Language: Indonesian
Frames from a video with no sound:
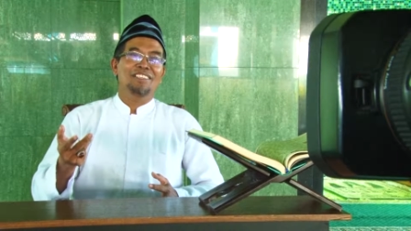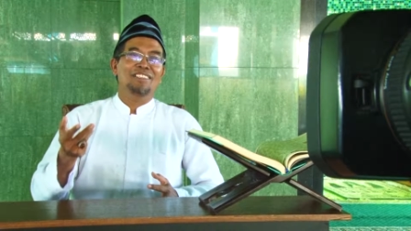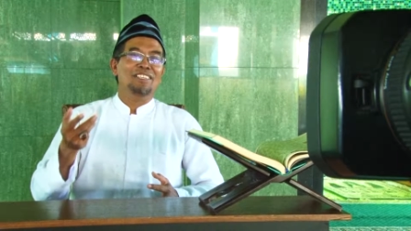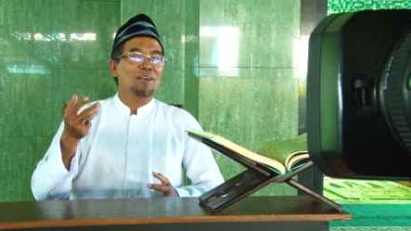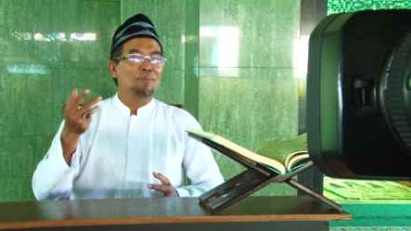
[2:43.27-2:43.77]

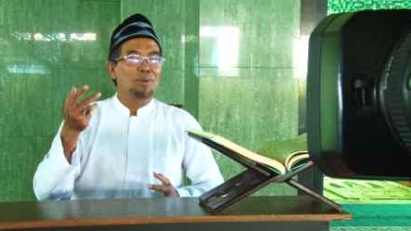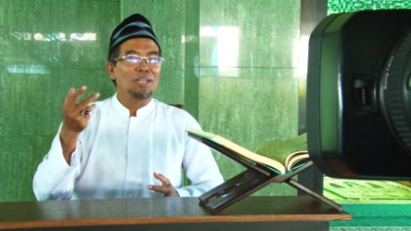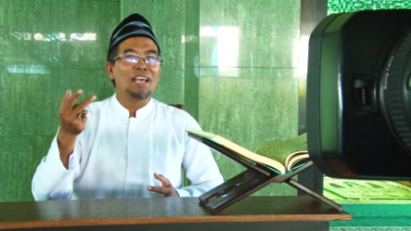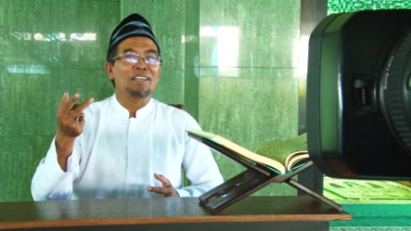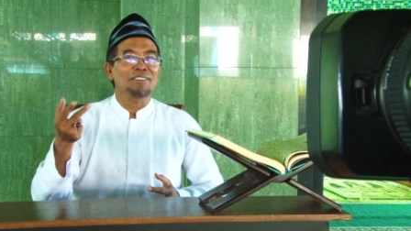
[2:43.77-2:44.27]
tidak
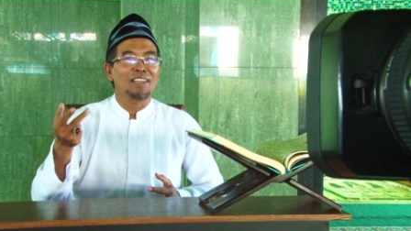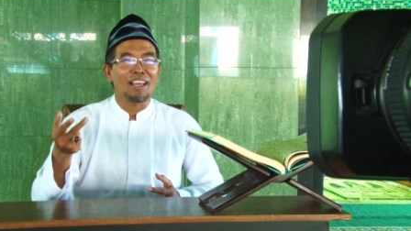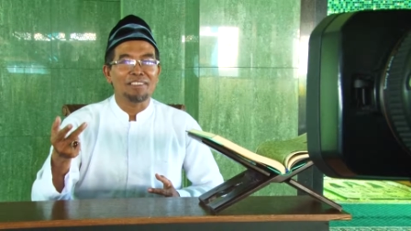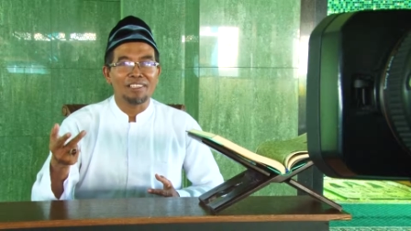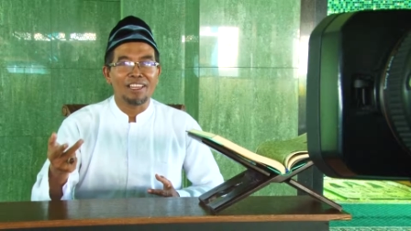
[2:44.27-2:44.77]
boleh
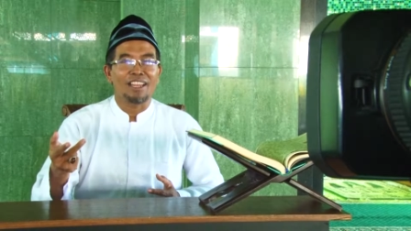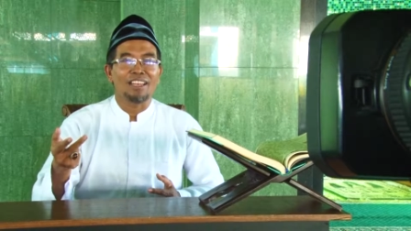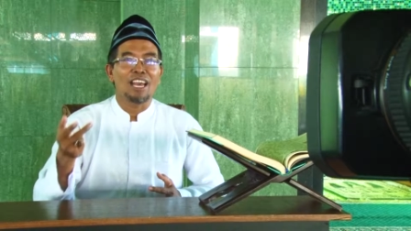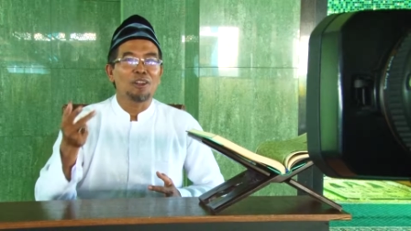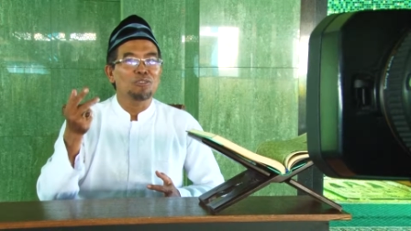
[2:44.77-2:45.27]
asal-asalan,
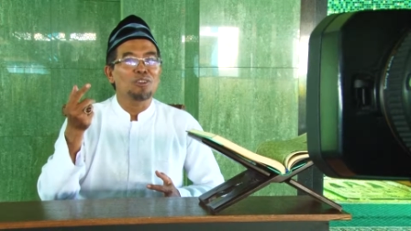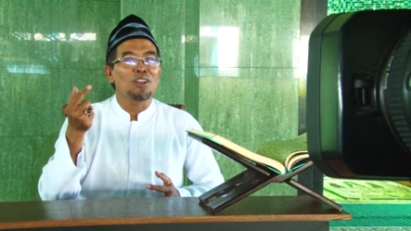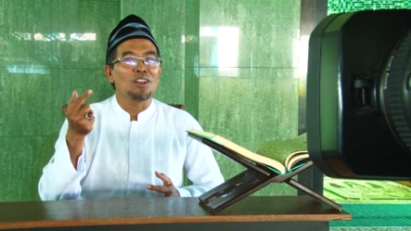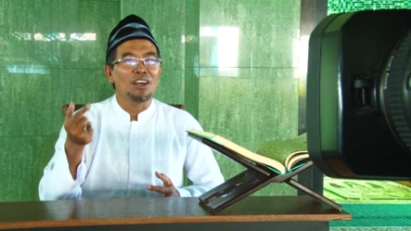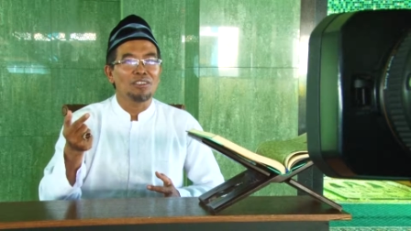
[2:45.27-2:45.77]
harus
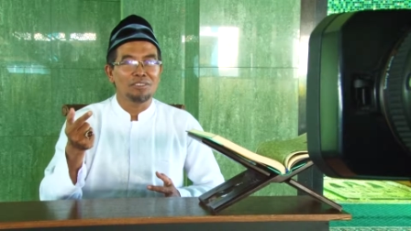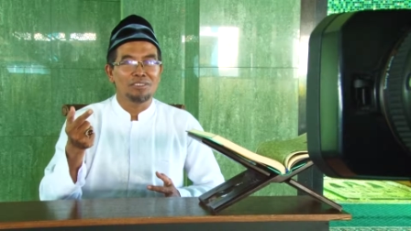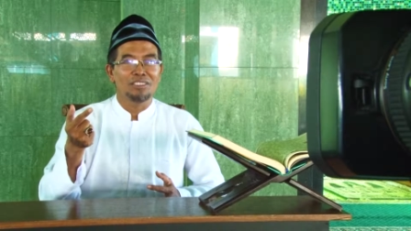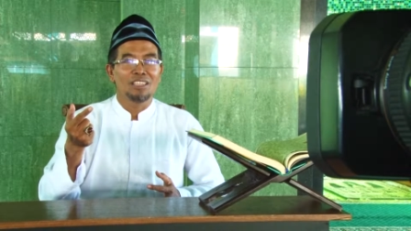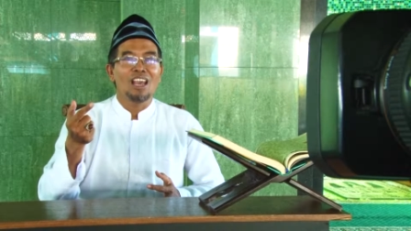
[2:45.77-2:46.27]
all out,
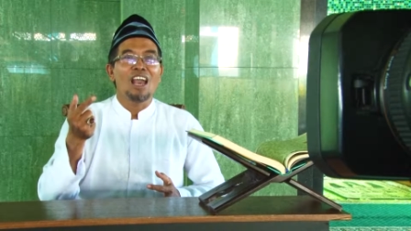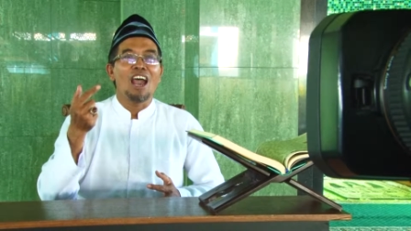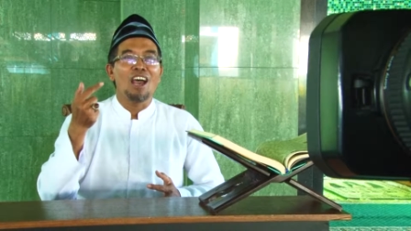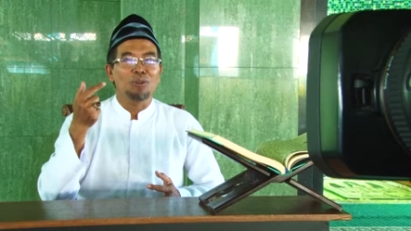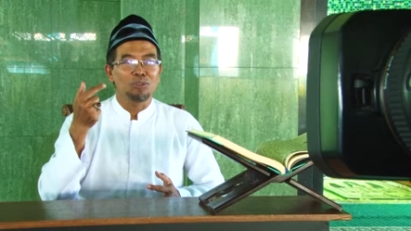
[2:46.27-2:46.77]

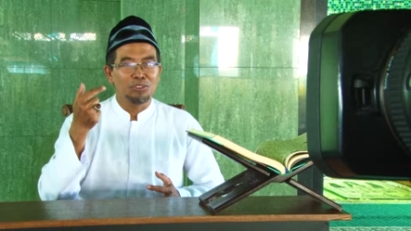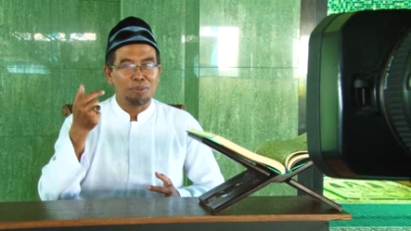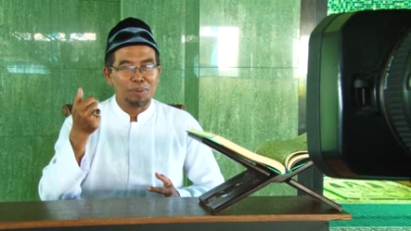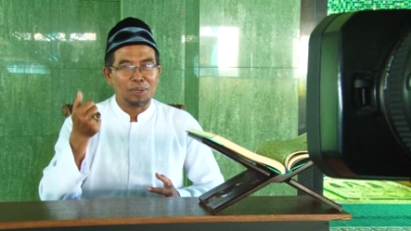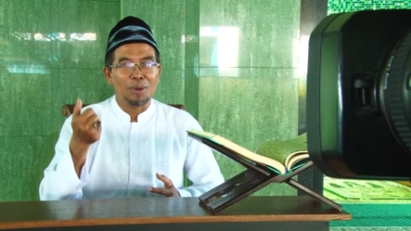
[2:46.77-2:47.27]
harus
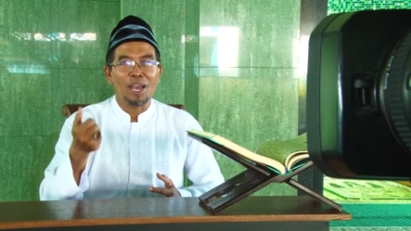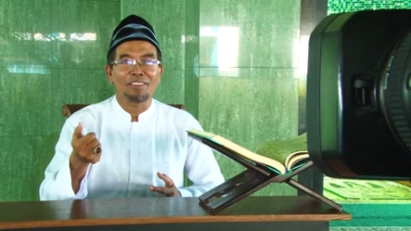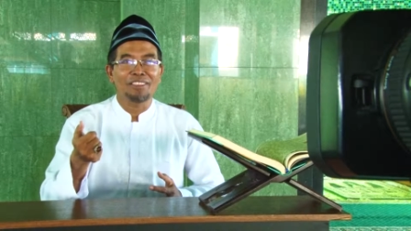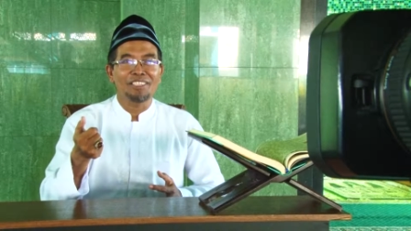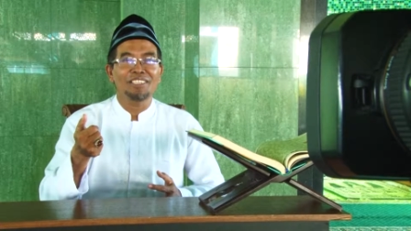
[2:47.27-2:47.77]
sepenuh
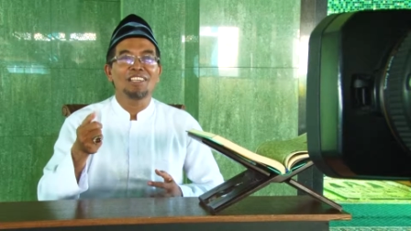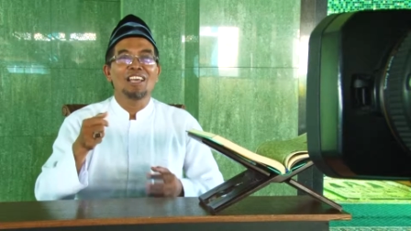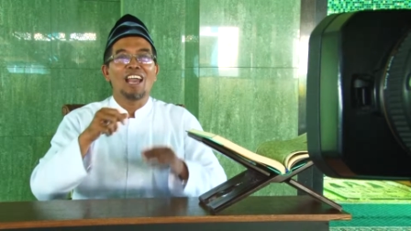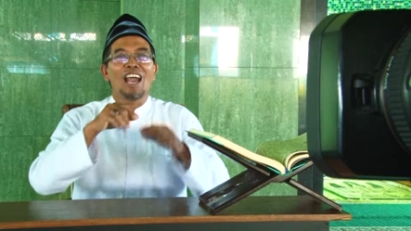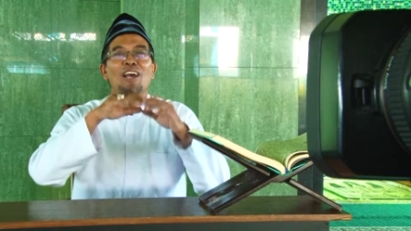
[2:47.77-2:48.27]
hati,
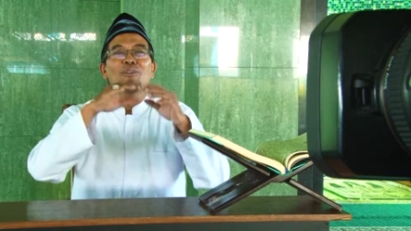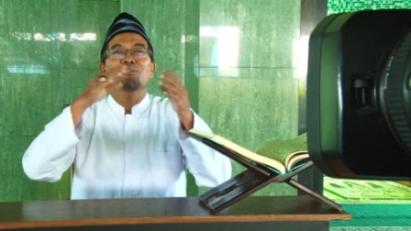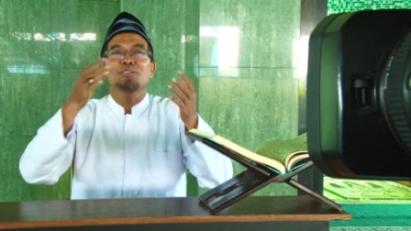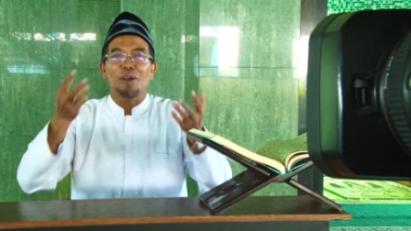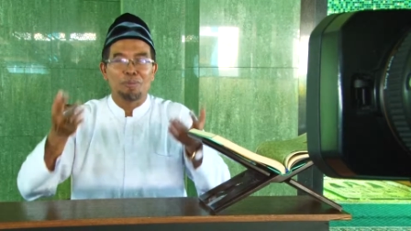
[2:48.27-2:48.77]
harus
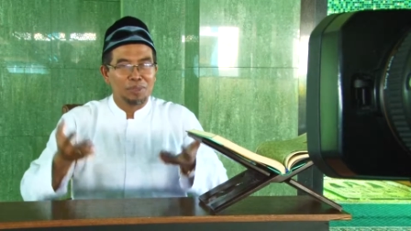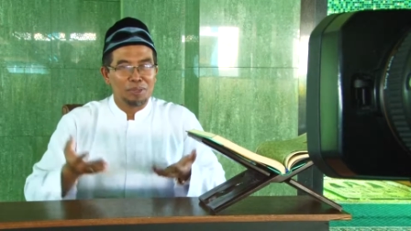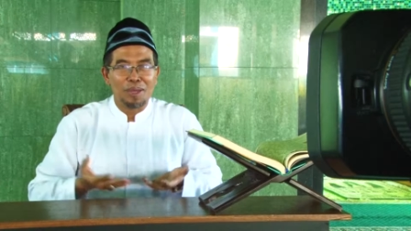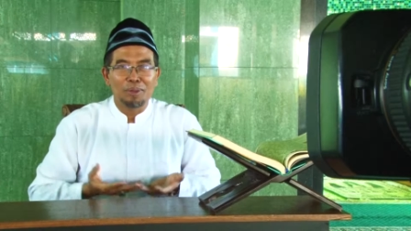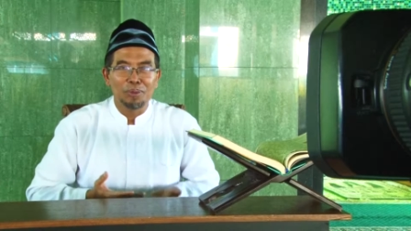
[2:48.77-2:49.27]

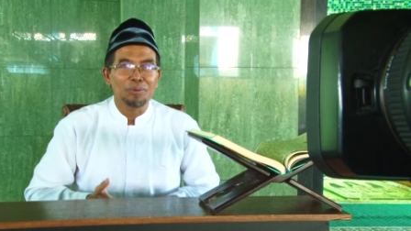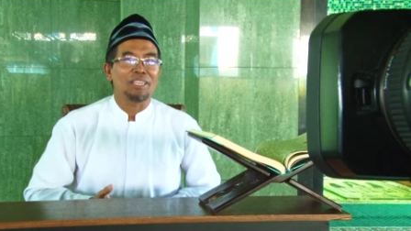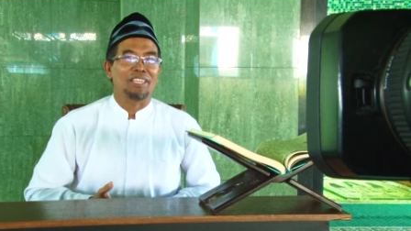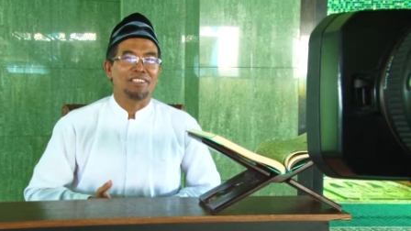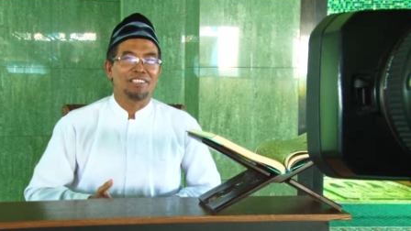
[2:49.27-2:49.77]
seoptimal mungkin.